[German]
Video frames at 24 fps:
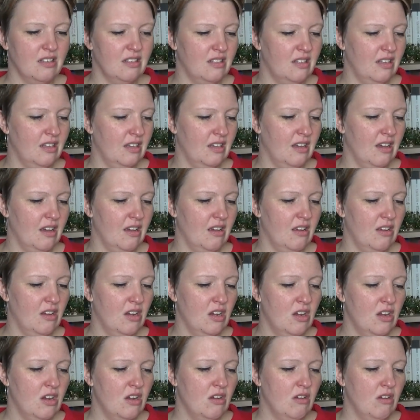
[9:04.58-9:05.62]
sicher.
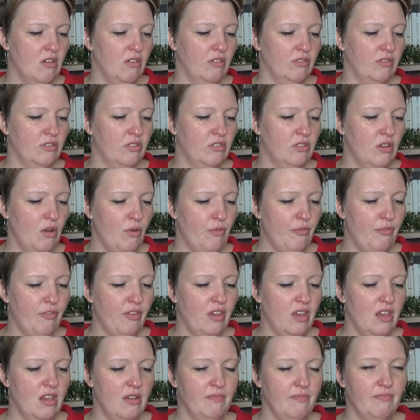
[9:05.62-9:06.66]
Und
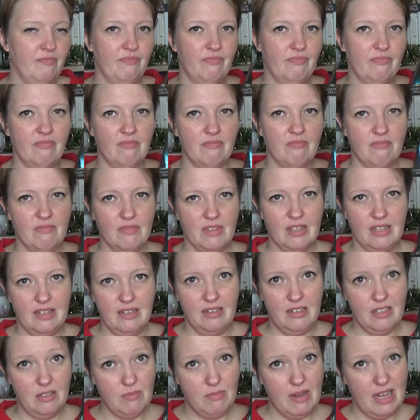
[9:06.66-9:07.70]
Sophie
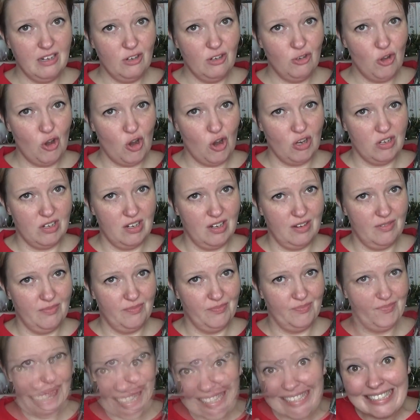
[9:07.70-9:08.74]
ist meine Tochter.
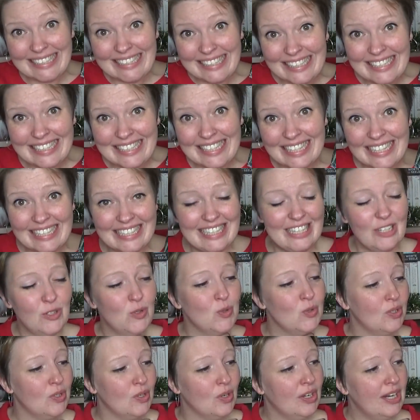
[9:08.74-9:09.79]
Klingt richtig, richtig
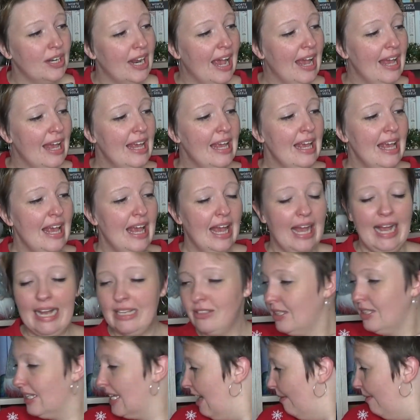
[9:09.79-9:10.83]
gut, oder?
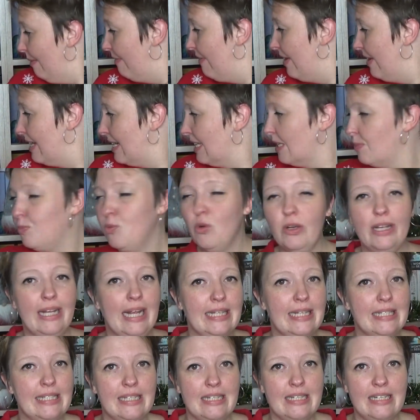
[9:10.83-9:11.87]
Also ich glaube, ich werde das Buch
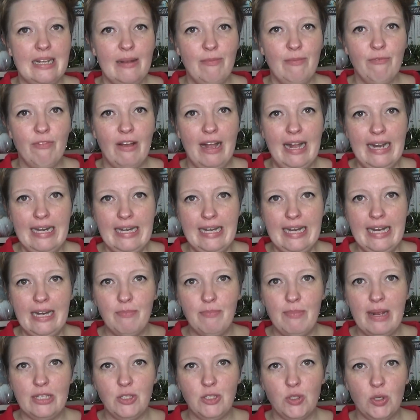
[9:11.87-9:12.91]
jetzt in dem Fall nicht
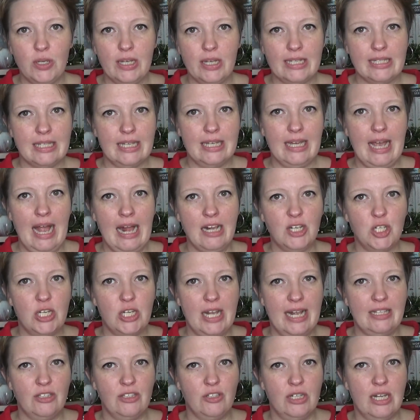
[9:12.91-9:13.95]
mehr zurück ins Regal
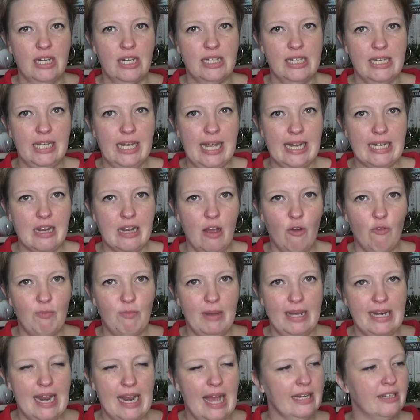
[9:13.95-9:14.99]
stellen, sondern direkt auf
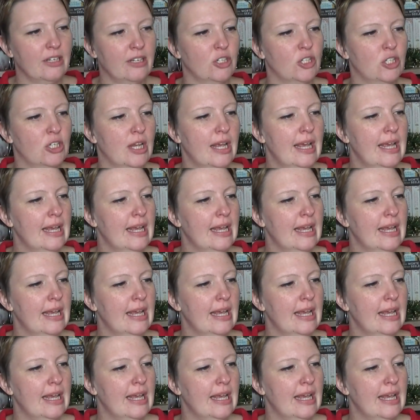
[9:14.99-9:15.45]
meinen Nachttisch